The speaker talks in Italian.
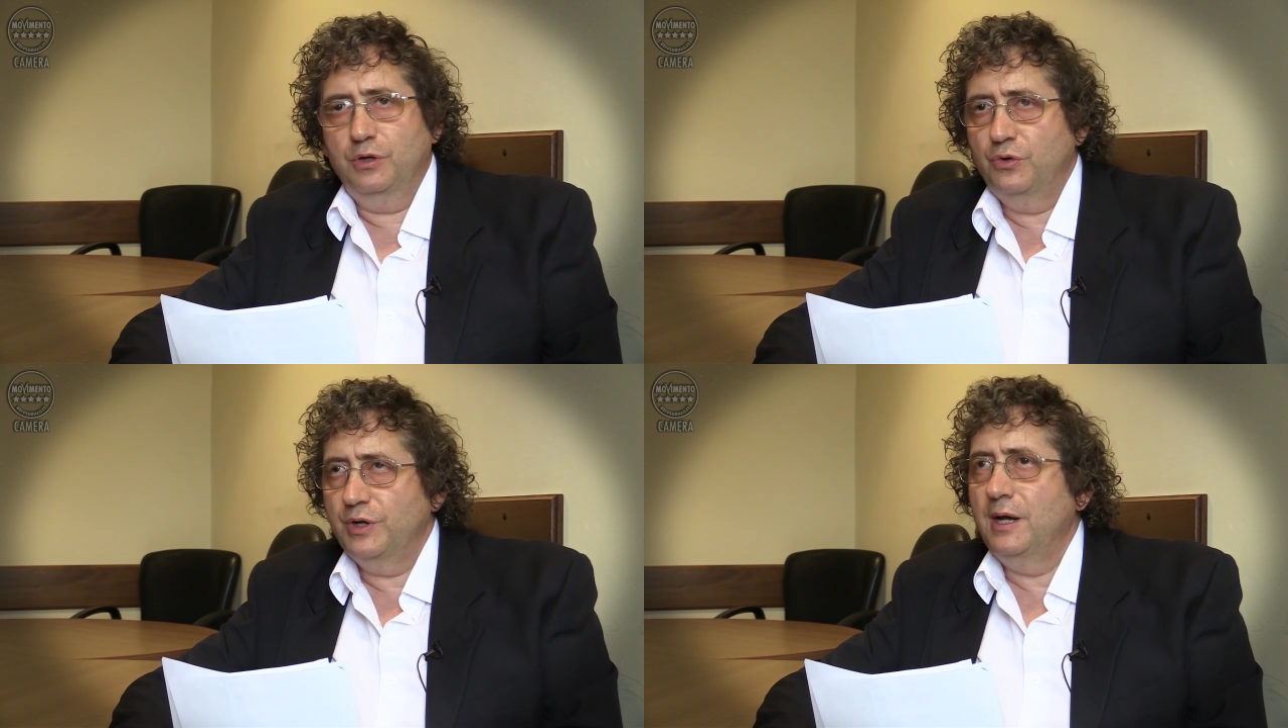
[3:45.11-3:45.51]

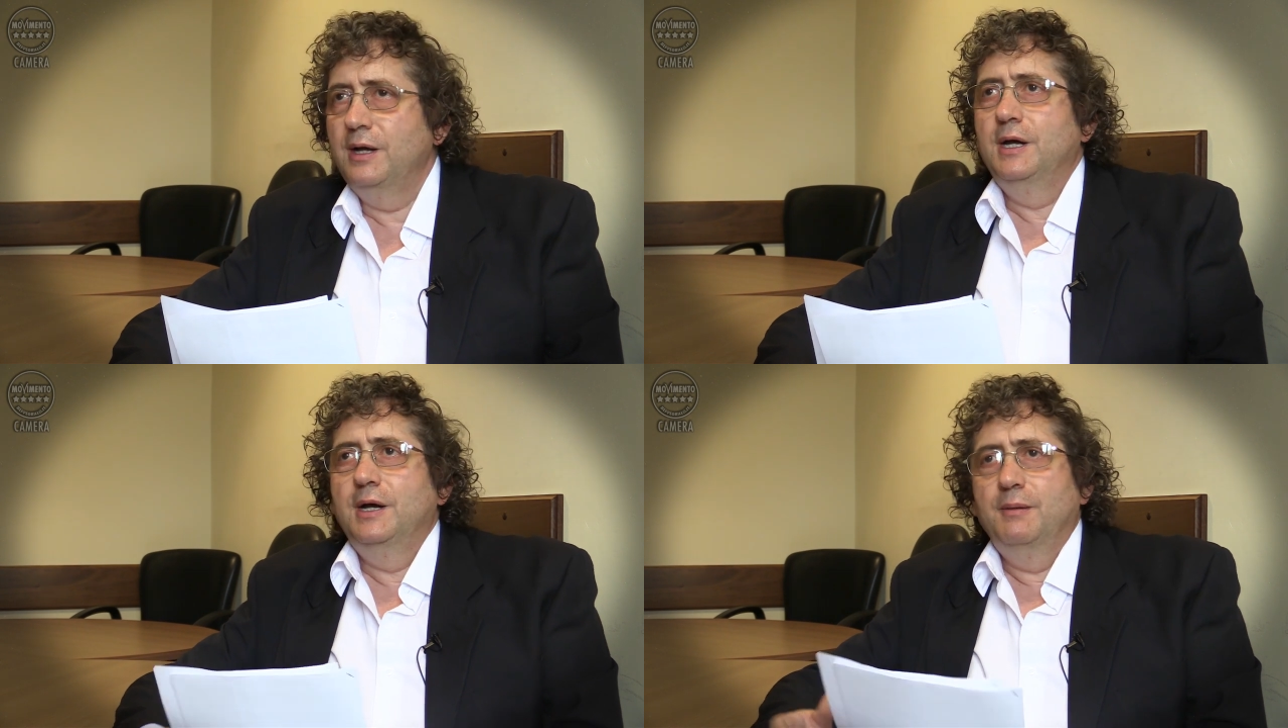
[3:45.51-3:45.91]
Ora
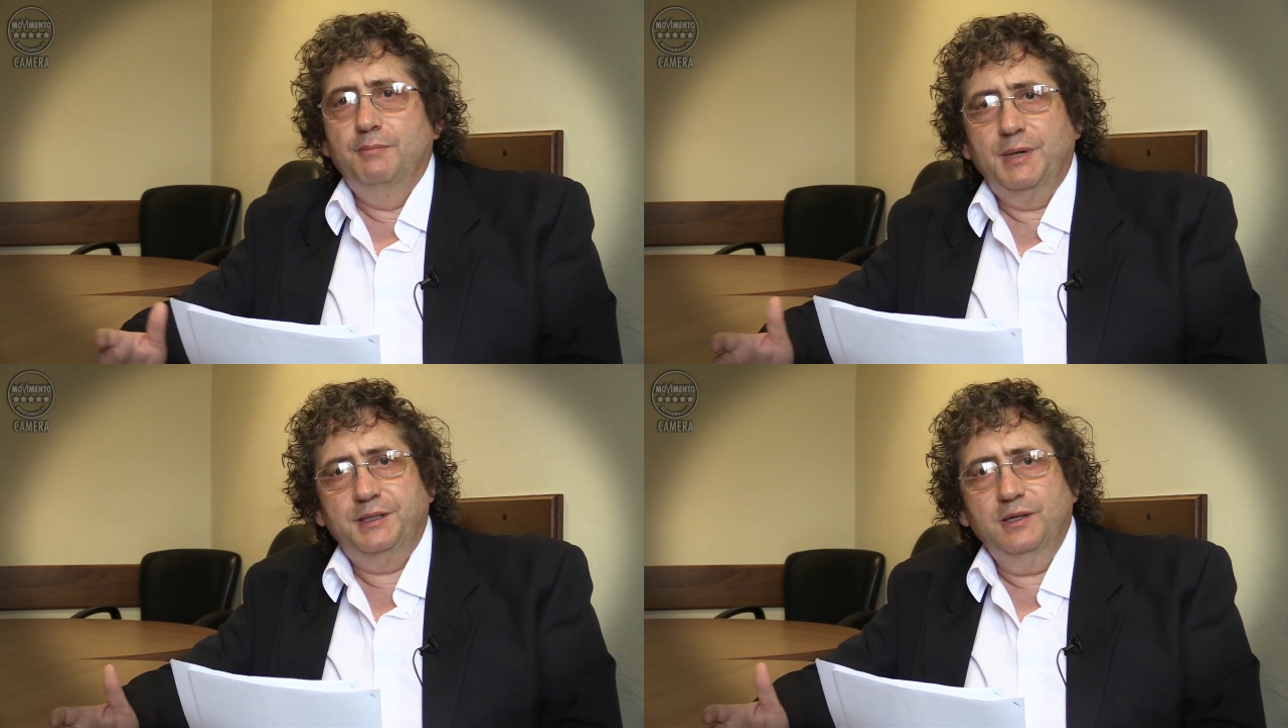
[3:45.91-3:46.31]

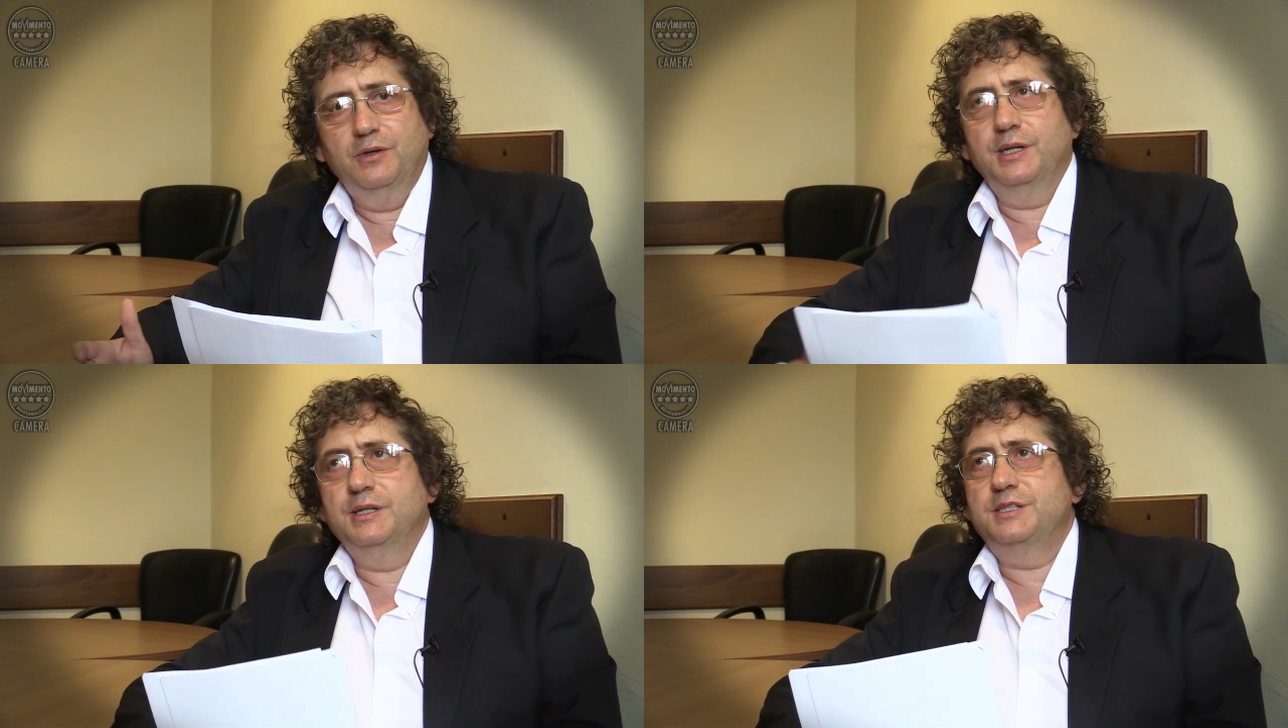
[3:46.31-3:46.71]
Matteo
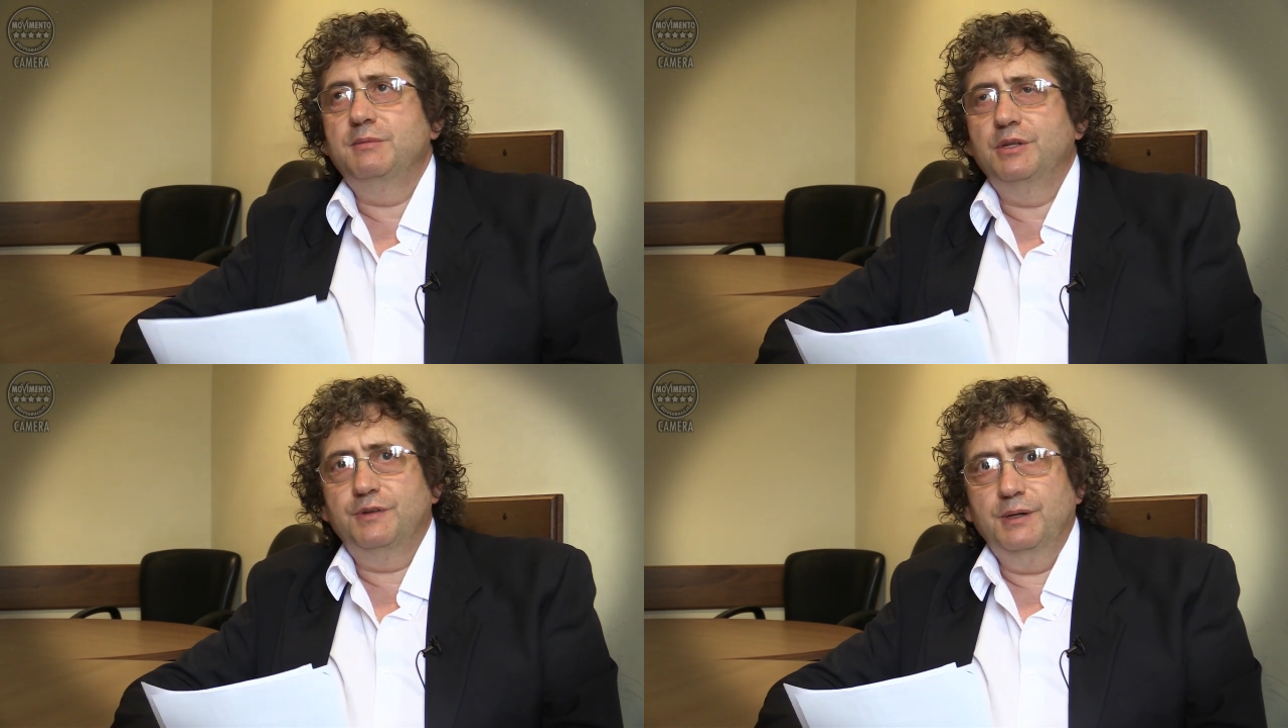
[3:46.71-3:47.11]
Renzi
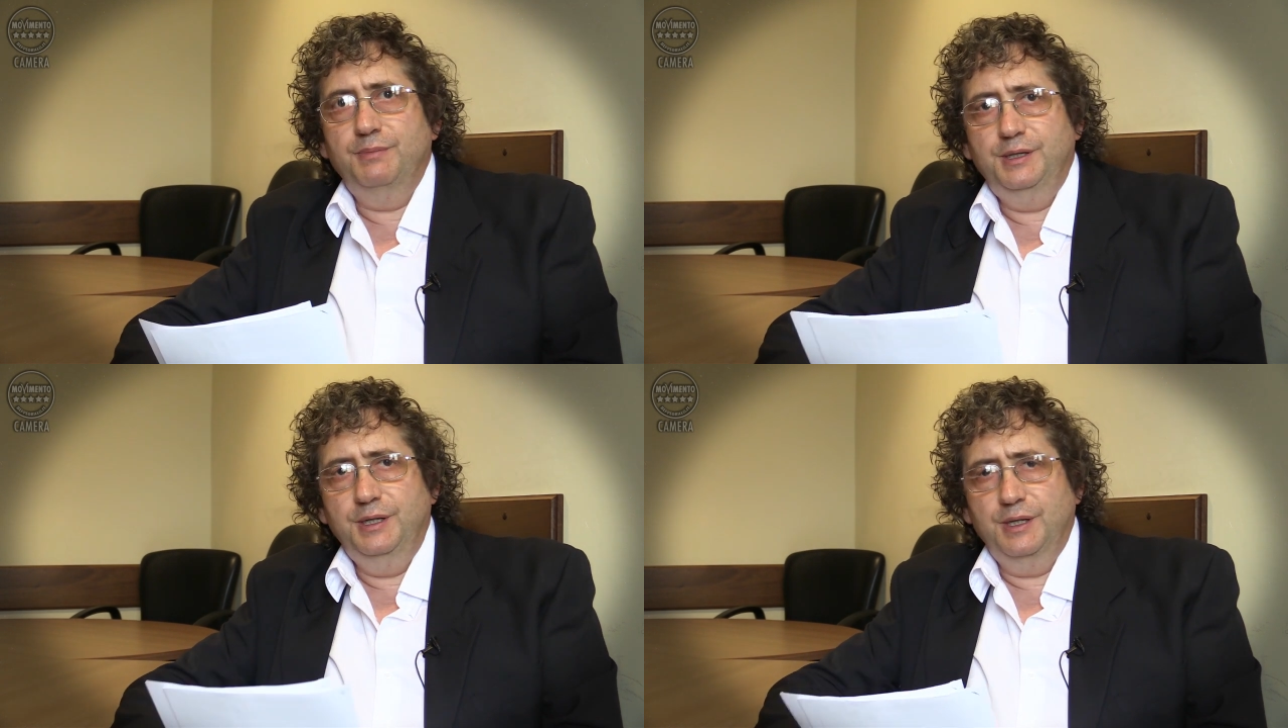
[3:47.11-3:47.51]
mi
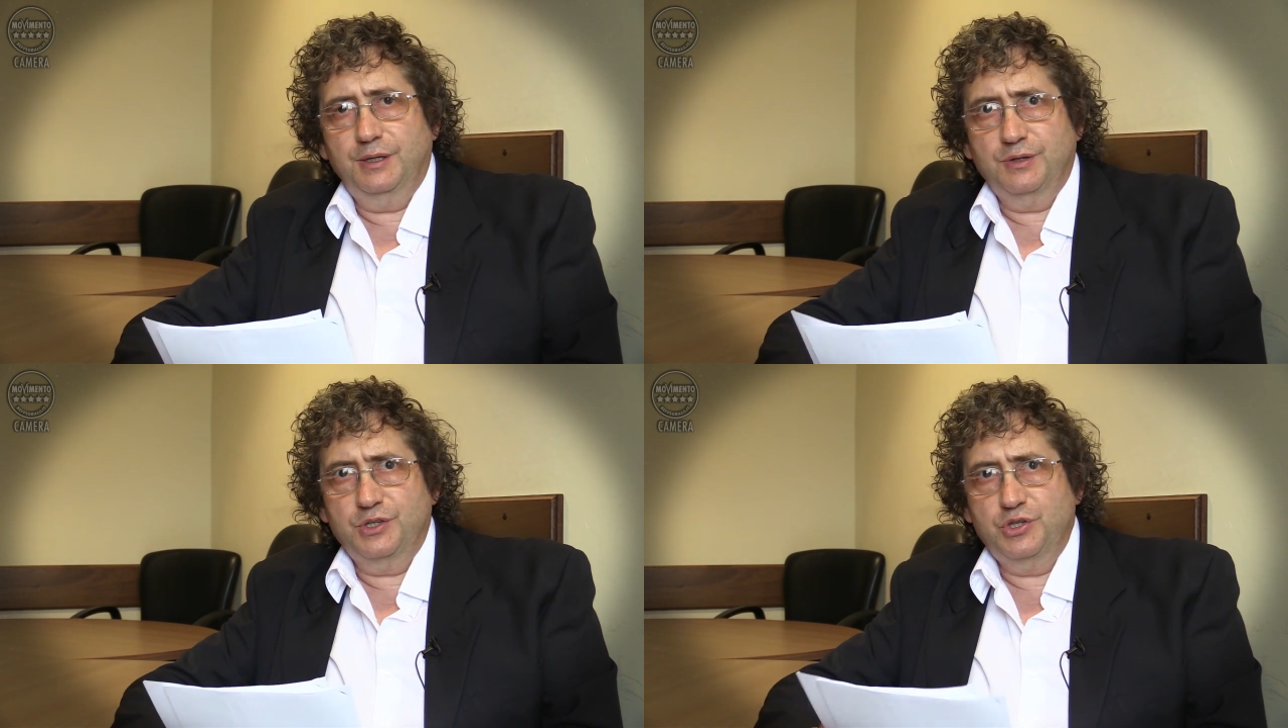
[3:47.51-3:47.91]
dovrebbe dire che
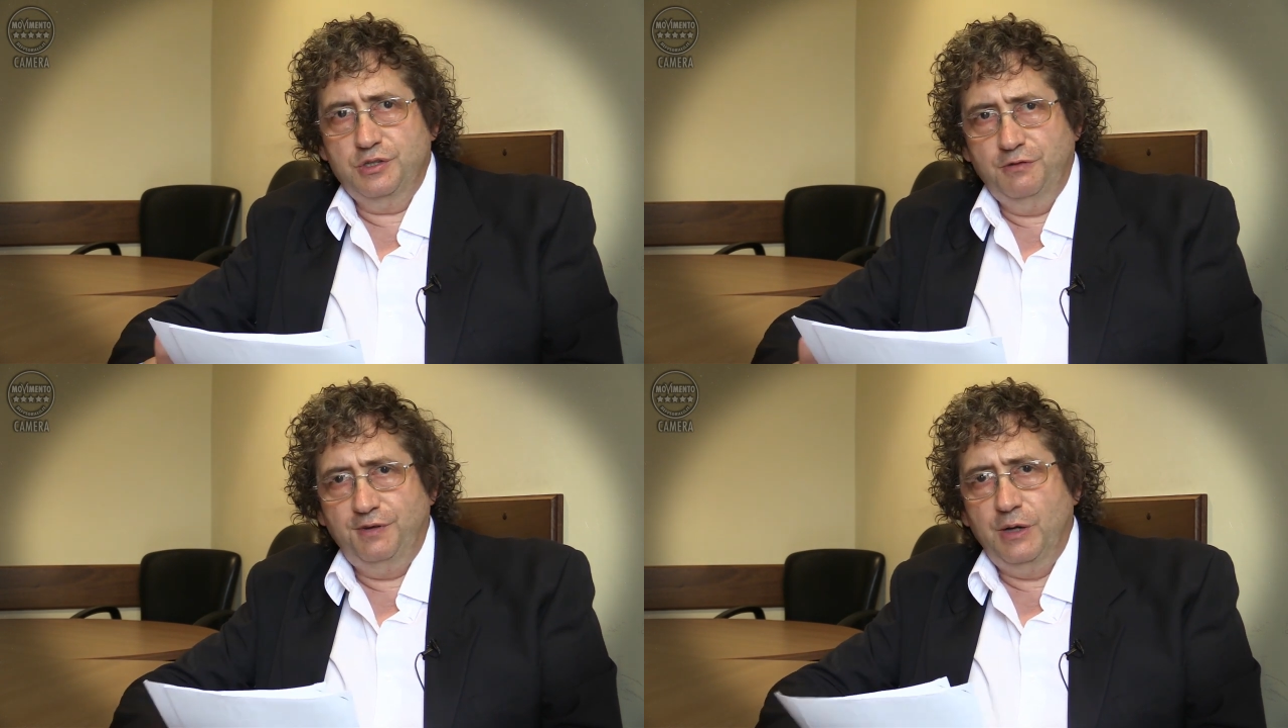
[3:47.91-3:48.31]
cosa ci
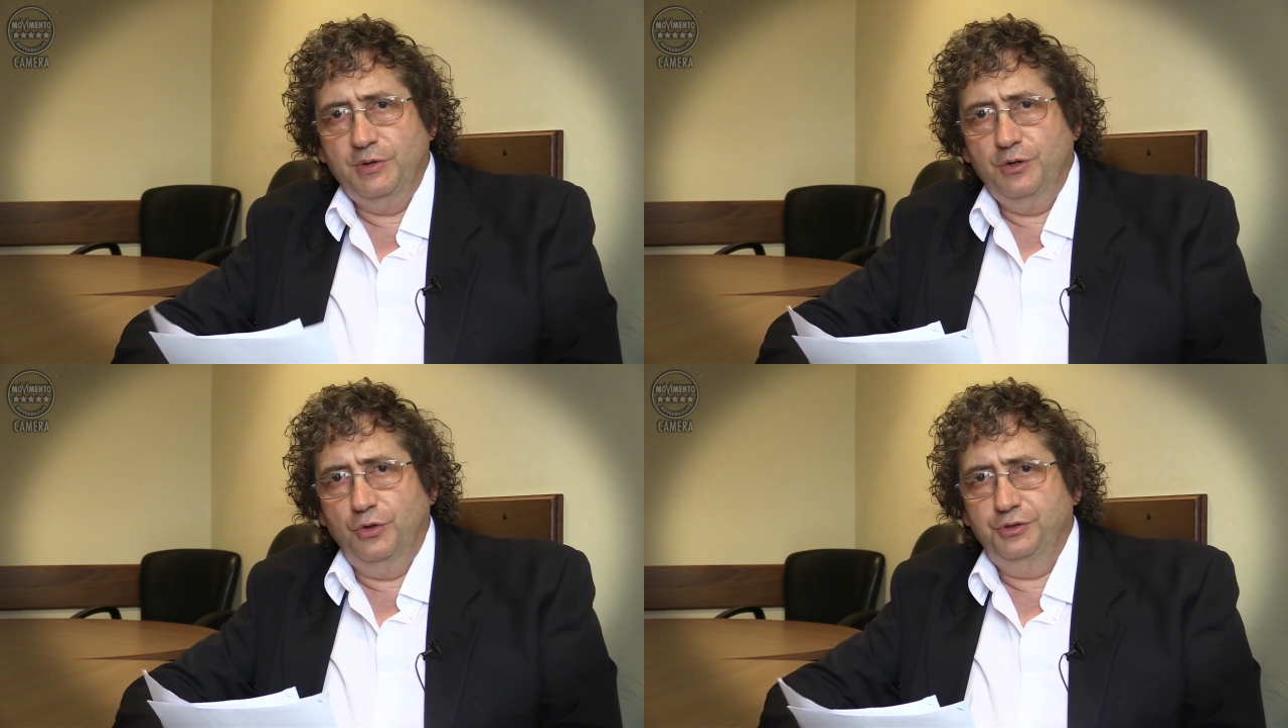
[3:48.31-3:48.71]
si fa
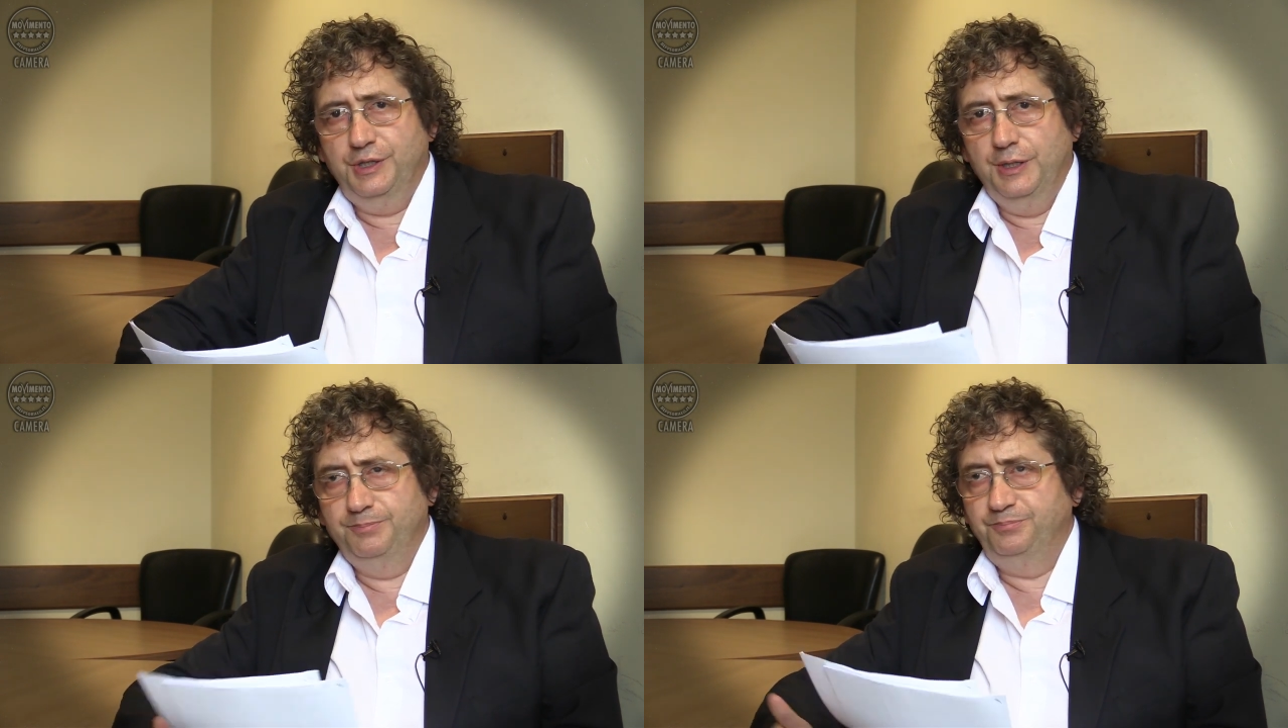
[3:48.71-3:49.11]
una
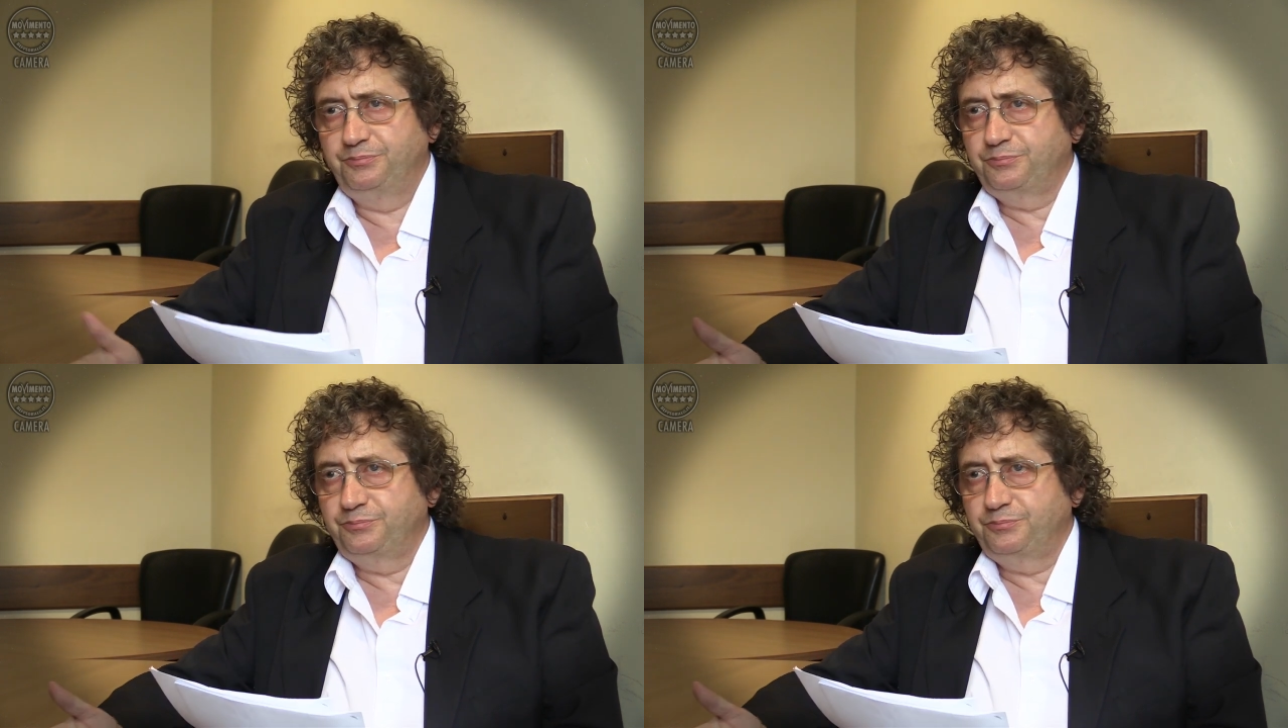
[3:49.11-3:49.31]
notte